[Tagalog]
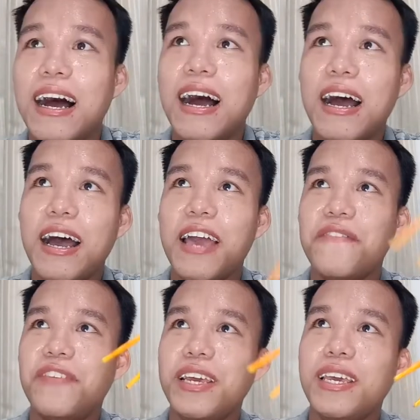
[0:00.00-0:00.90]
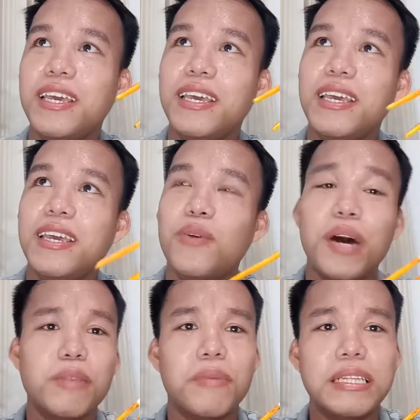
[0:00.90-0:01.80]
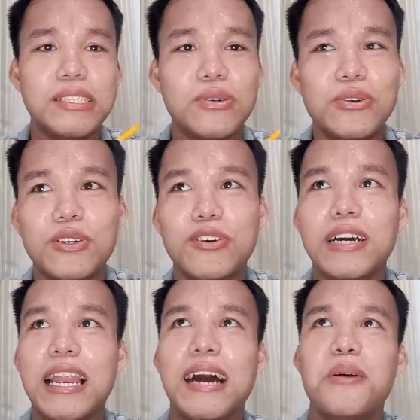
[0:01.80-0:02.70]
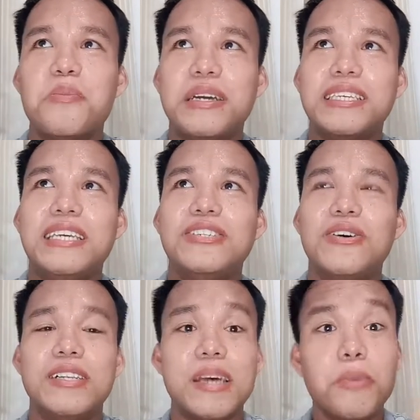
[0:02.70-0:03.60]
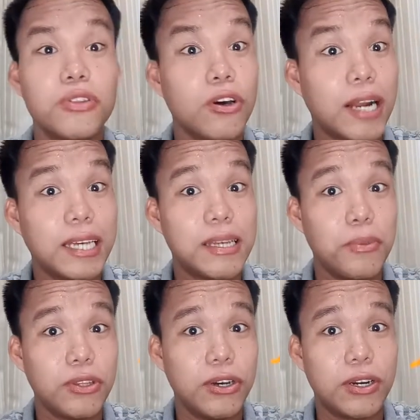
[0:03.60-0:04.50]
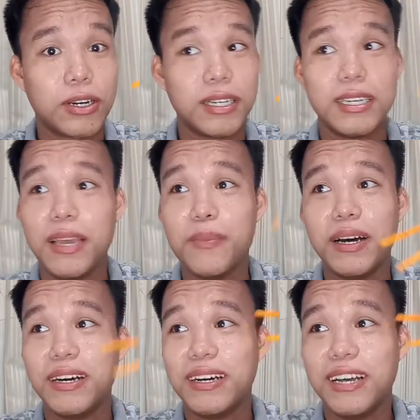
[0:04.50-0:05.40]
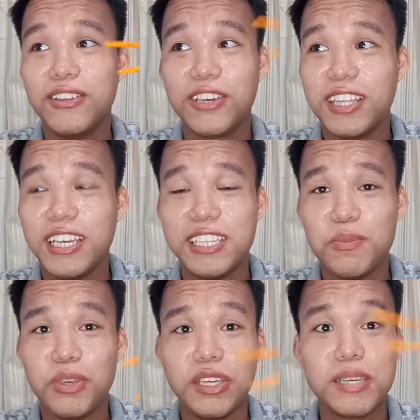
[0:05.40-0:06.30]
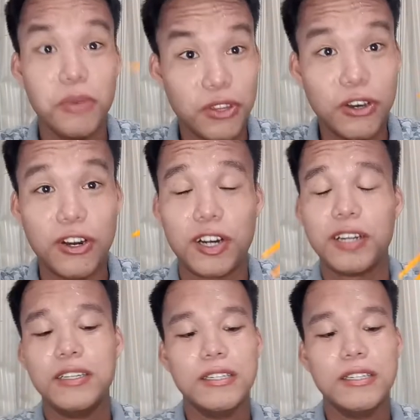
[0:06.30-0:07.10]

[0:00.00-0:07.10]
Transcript: Ah, every one month siguro, kailangan mo mag-change oil. Sa motor ah, sa motor. Ibang ano yung iniisip niyo, sa motor.